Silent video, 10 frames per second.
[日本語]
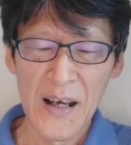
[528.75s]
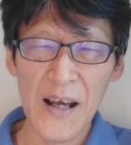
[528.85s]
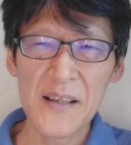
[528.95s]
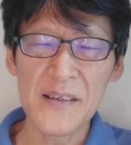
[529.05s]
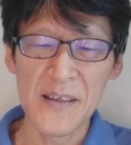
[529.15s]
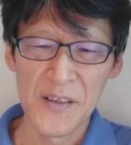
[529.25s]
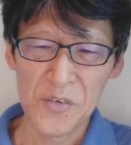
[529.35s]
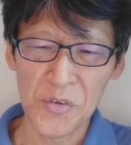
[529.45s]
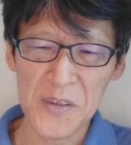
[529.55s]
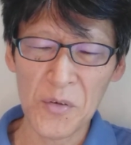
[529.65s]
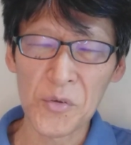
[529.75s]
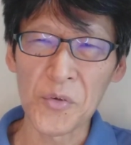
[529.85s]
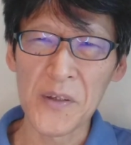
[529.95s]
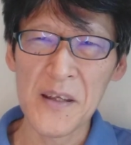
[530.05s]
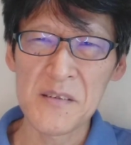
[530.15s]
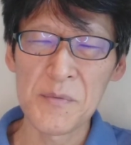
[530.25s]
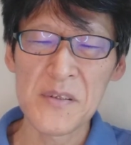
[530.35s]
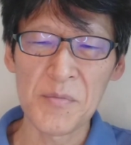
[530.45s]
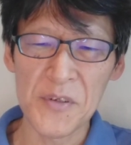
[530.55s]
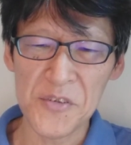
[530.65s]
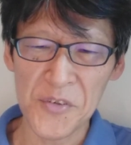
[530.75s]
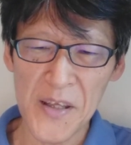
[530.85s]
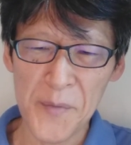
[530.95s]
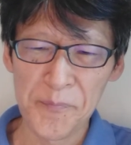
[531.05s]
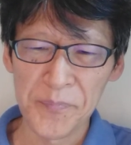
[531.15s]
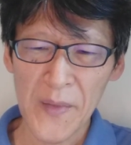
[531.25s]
案にそういったことをね、示してますよね。